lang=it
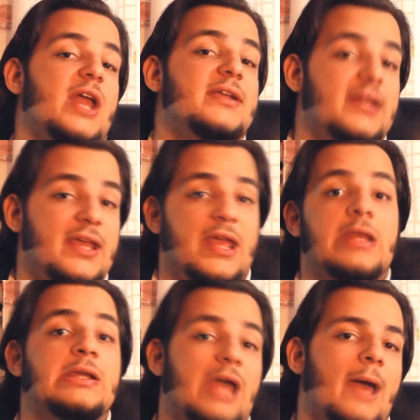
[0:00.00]
gente che
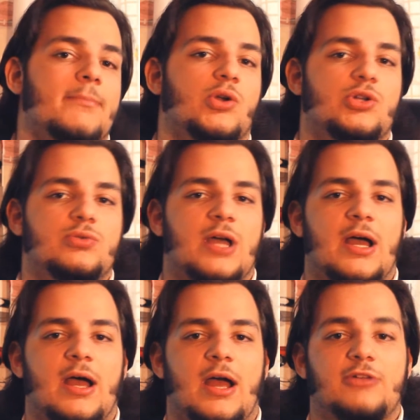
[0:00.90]
in cambio di
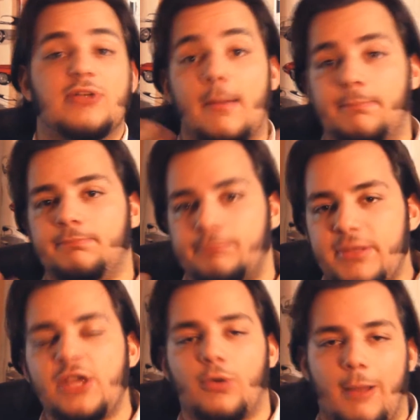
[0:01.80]
una, di una
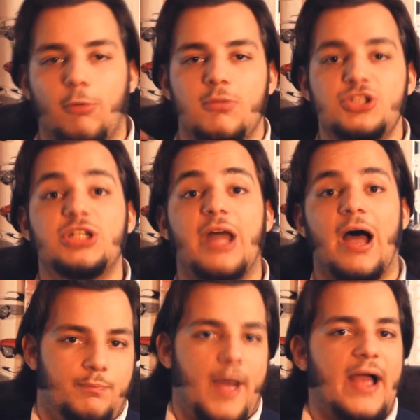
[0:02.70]
piccola
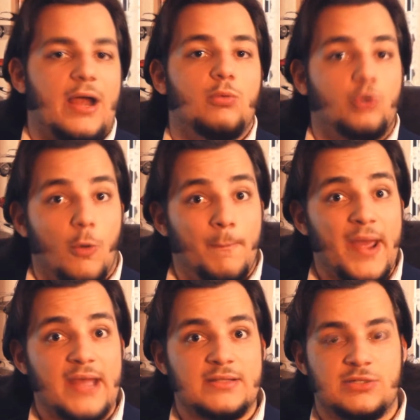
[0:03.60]
pubblicità paga un
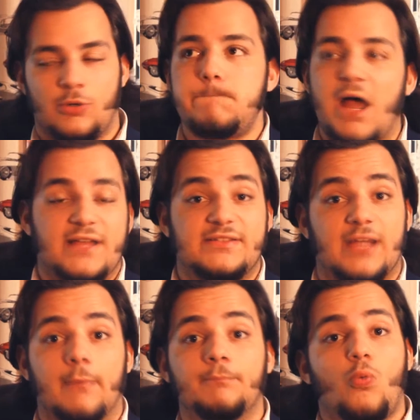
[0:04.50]
compenso.
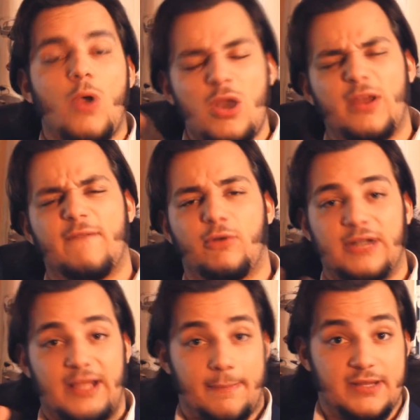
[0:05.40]
Basta. Quello che
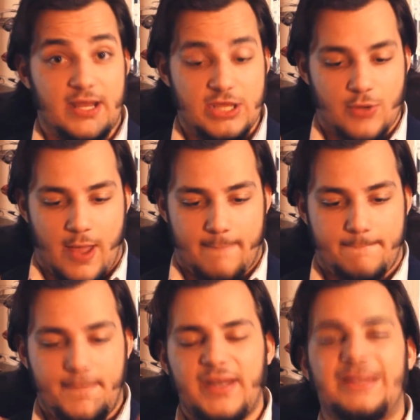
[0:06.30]
vorrei capire io è
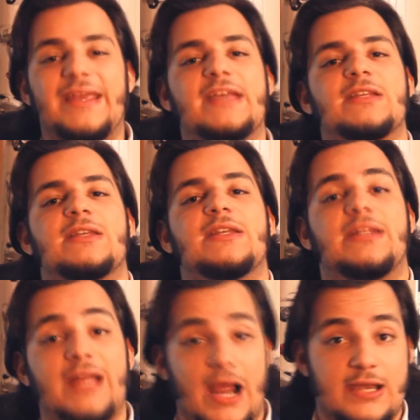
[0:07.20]
perché perché in
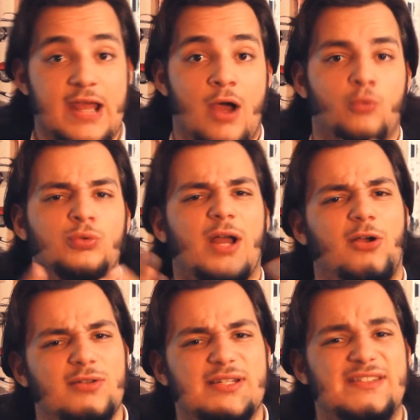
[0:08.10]
Italia una
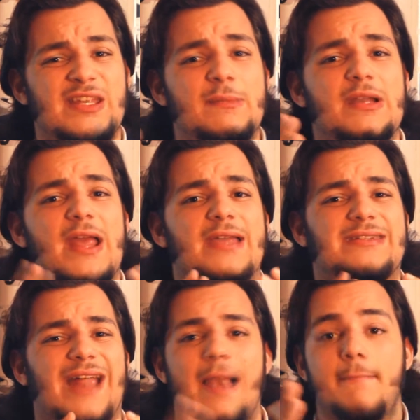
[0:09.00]
cosa simile è
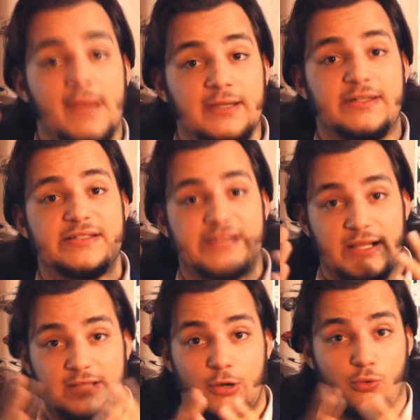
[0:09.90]
talmente
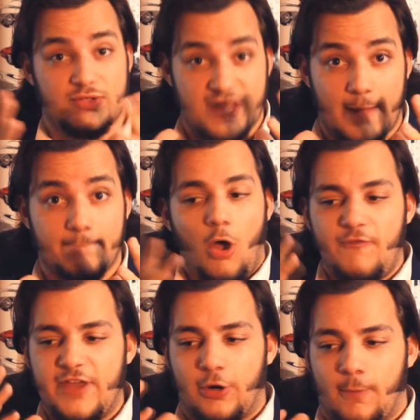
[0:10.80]
scandalosa.
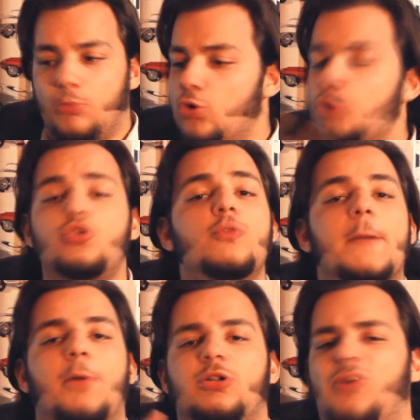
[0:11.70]
Ovvero, uno
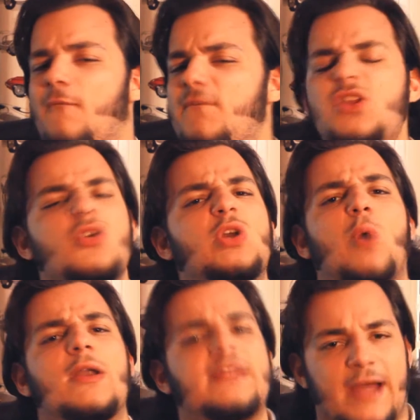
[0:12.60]
youtuber porta un video di
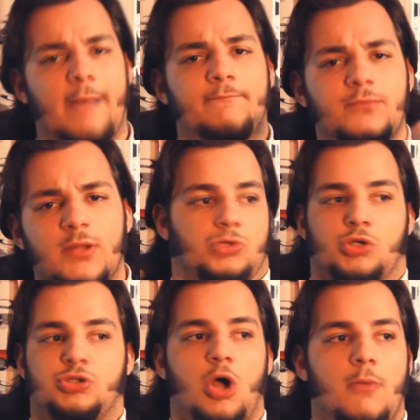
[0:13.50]
qualità,
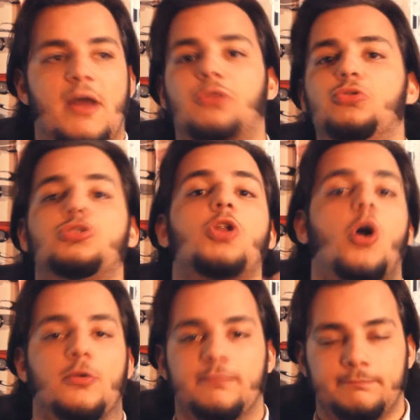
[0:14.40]
non lo so, Marcus
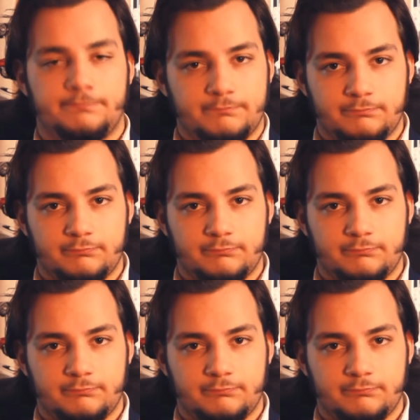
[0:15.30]
Cron,